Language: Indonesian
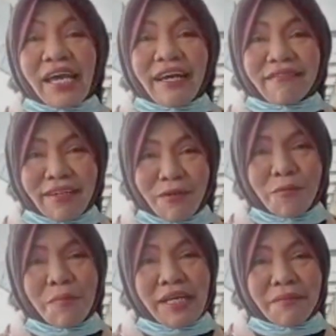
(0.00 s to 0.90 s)
Yang
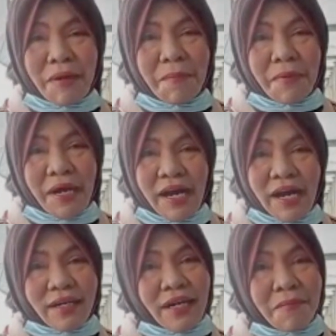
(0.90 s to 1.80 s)
terhormat
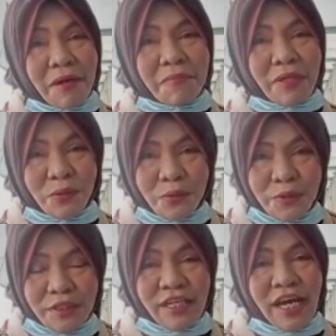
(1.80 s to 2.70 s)
Bapak Kama
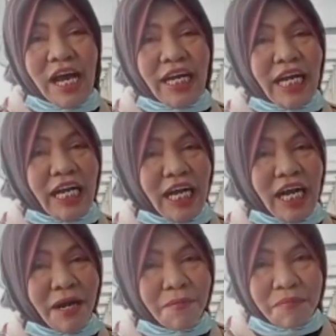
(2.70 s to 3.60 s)
Kamabigus,
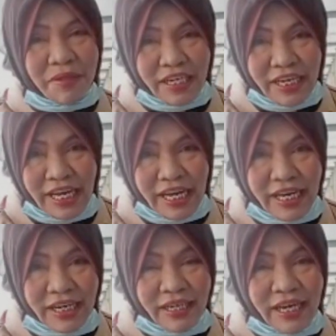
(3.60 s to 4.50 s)
kakak-kakak pembina,
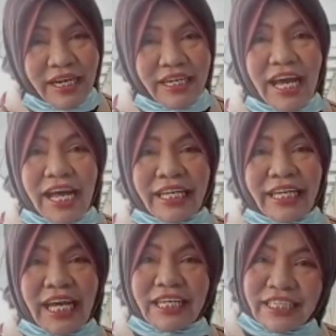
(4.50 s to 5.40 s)
dan
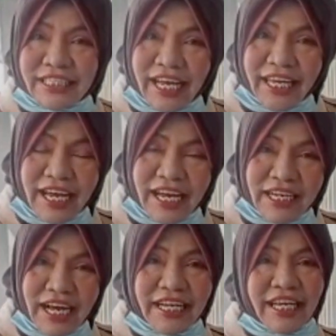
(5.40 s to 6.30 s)
yang
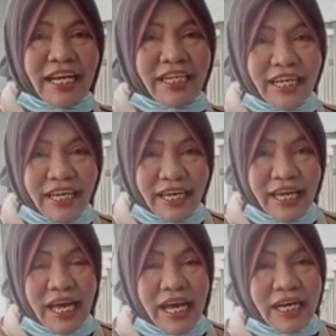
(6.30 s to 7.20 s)
tersayang adik-adik
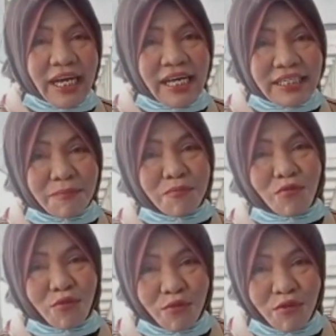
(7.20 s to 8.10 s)
kelas
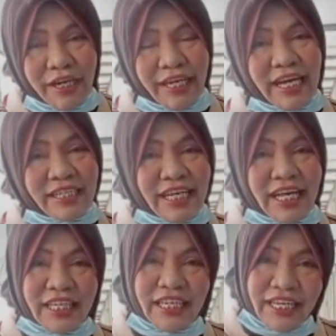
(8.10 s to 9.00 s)
10 yang
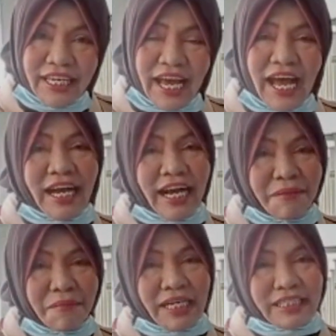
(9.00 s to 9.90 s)
saat ini
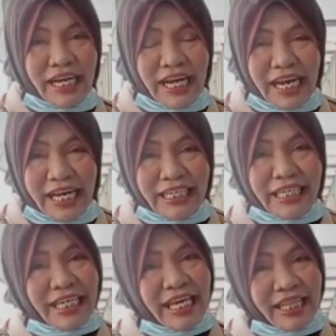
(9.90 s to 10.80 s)
akan melaksanakan
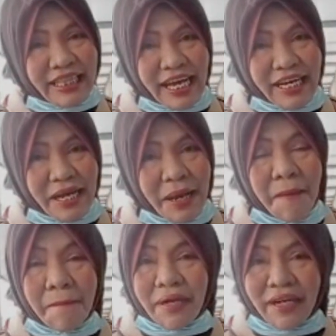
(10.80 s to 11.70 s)
kegiatan
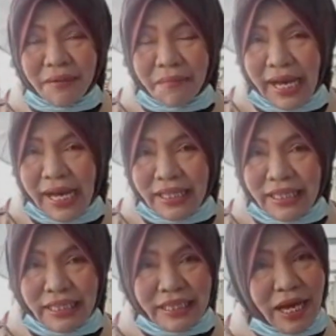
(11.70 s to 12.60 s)

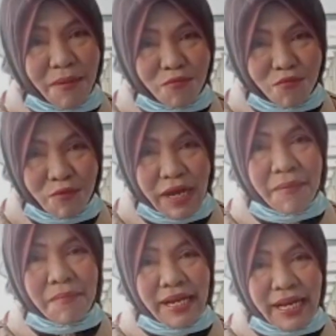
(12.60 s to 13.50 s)
penerimaan tamu
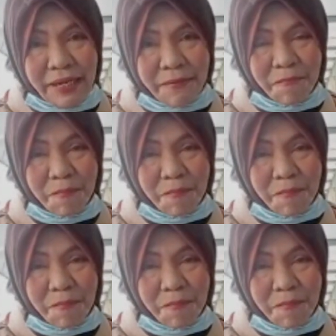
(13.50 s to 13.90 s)
amalan